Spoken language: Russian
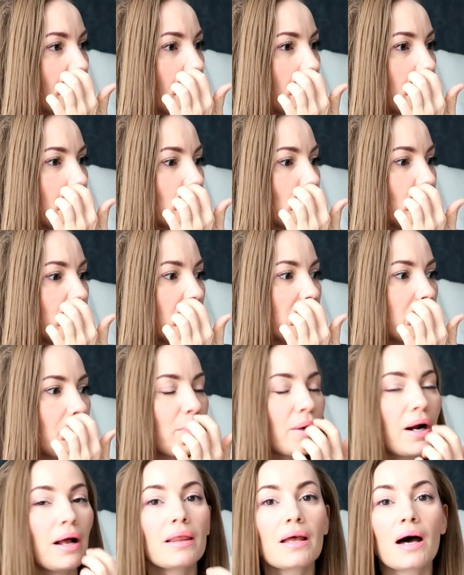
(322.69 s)
А, но я не
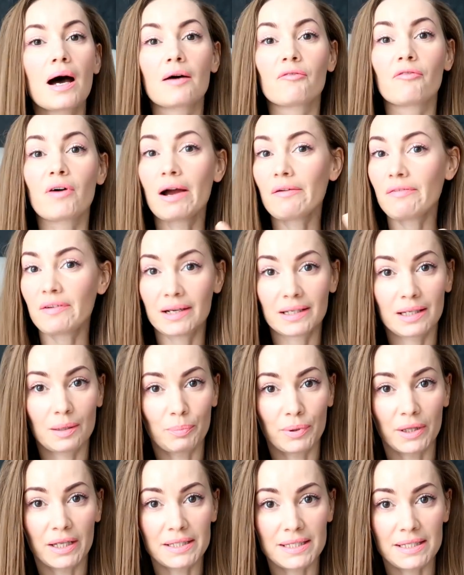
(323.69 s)
брала
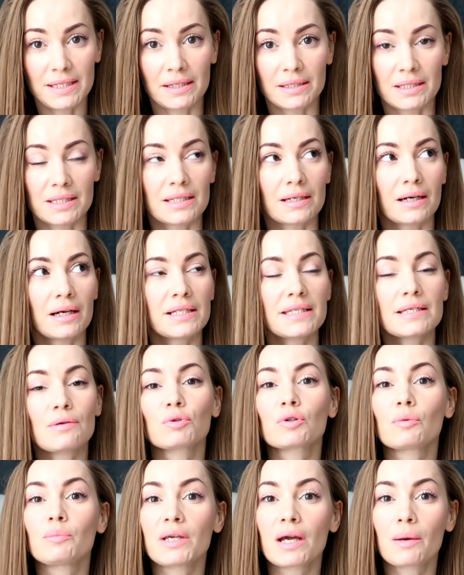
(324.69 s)
вафельное полотенце, хотя
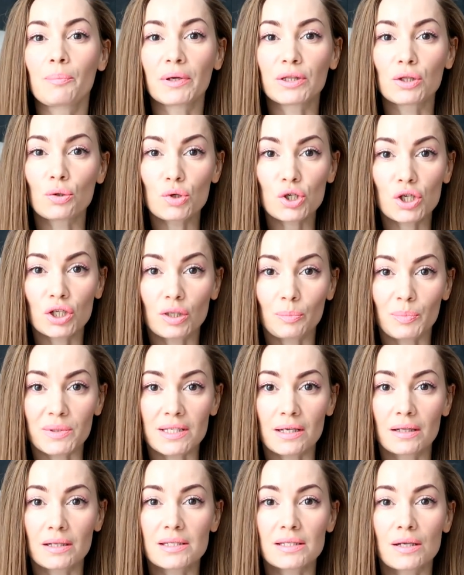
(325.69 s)
вот у меня подружка
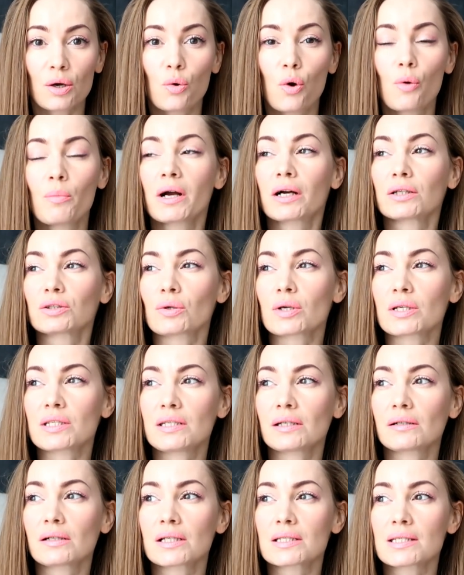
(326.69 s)
написала, знакомая, которая
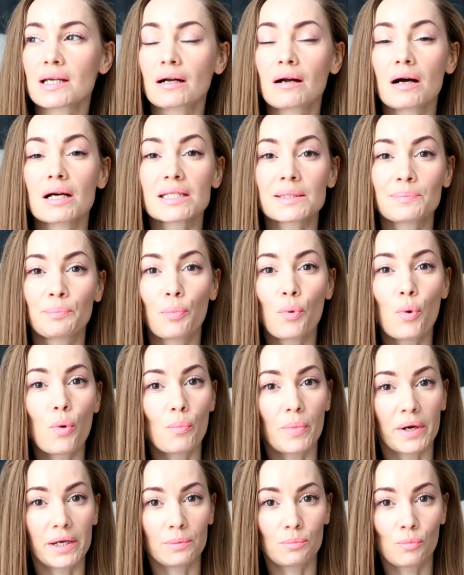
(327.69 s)
сделала заказ
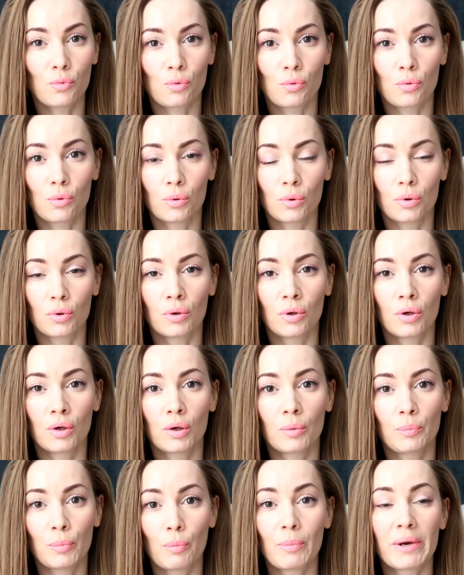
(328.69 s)
по моему,
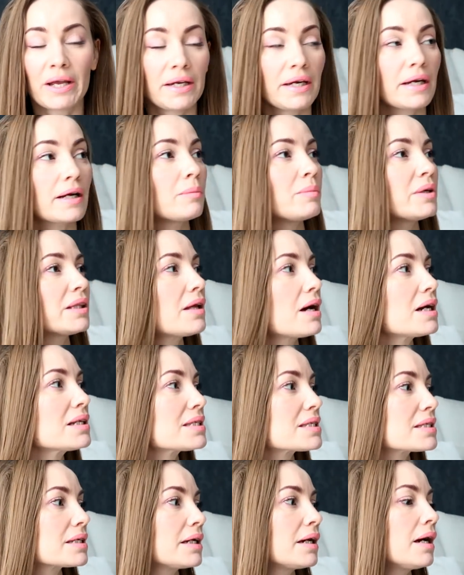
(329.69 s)
э, по моей
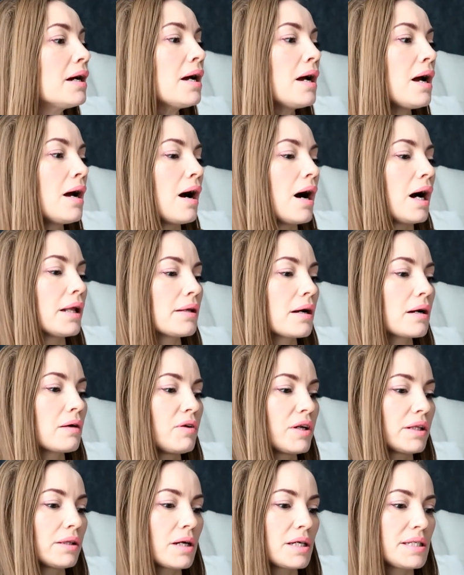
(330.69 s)
рекомендации, она
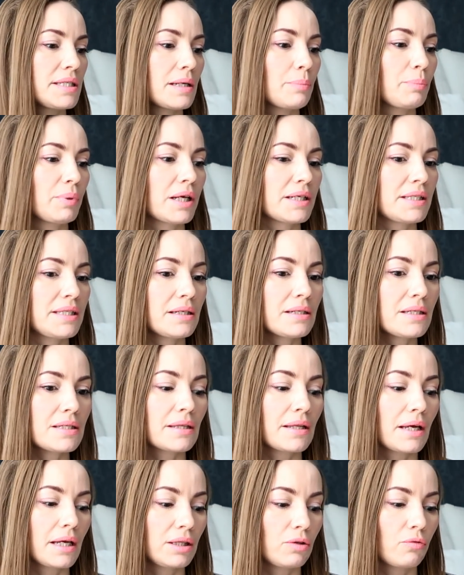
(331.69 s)
говорит, Настя, я
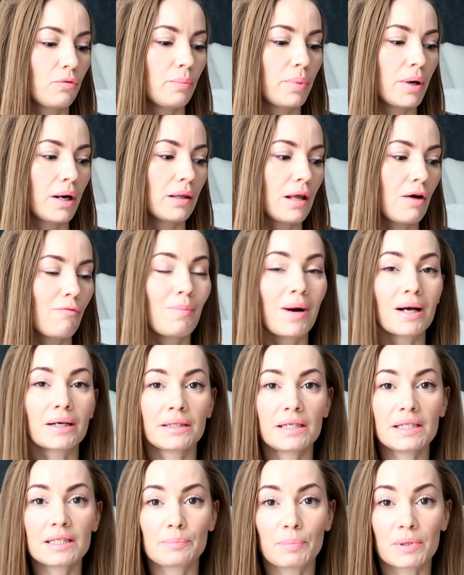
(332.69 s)
полотенце до этого брала в
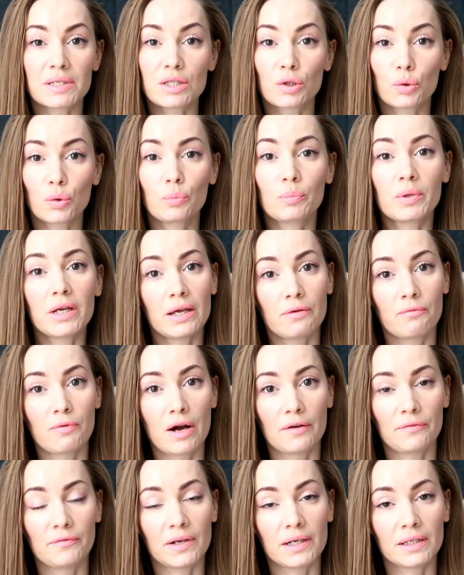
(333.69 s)
магните по 100 рублей
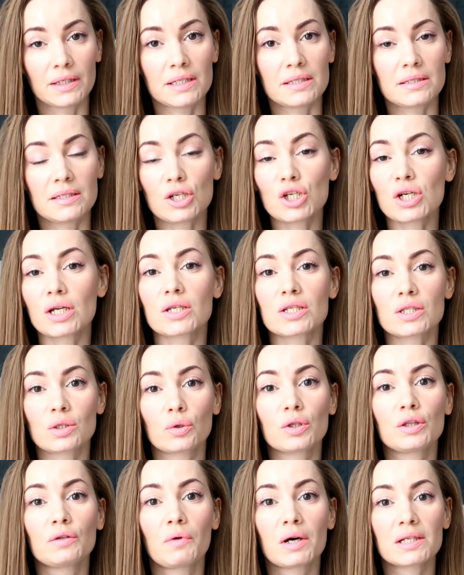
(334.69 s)
вафельные, здесь же они
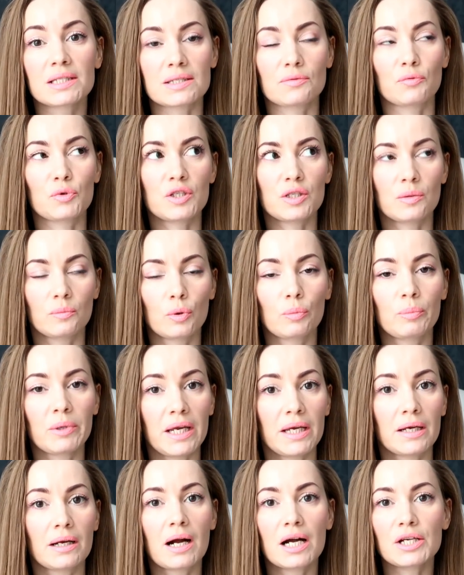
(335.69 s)
стоят 28 рублей.